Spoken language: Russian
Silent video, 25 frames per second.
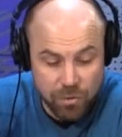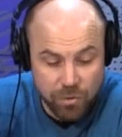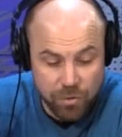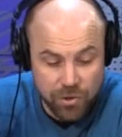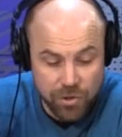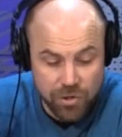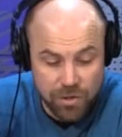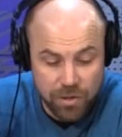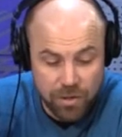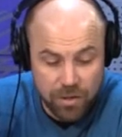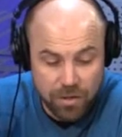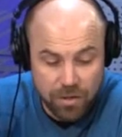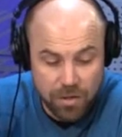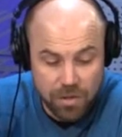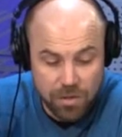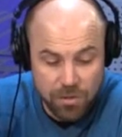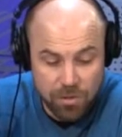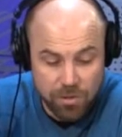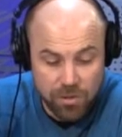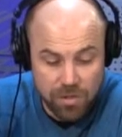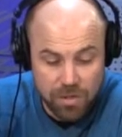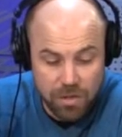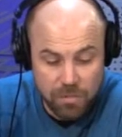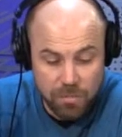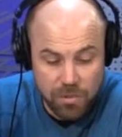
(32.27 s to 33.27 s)
Его частота
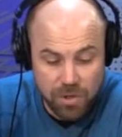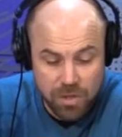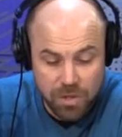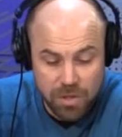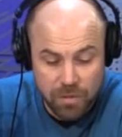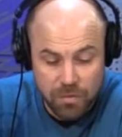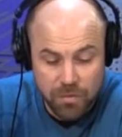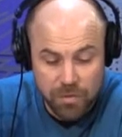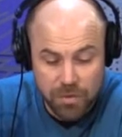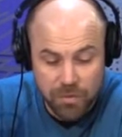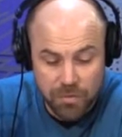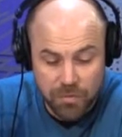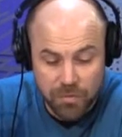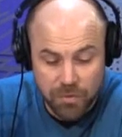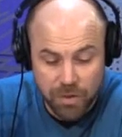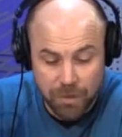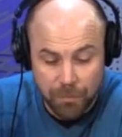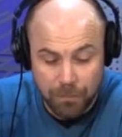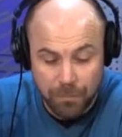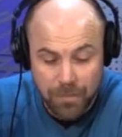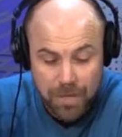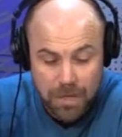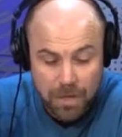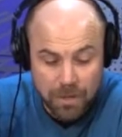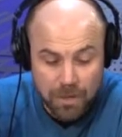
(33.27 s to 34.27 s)
107,9 FM.
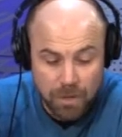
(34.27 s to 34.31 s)
Эм.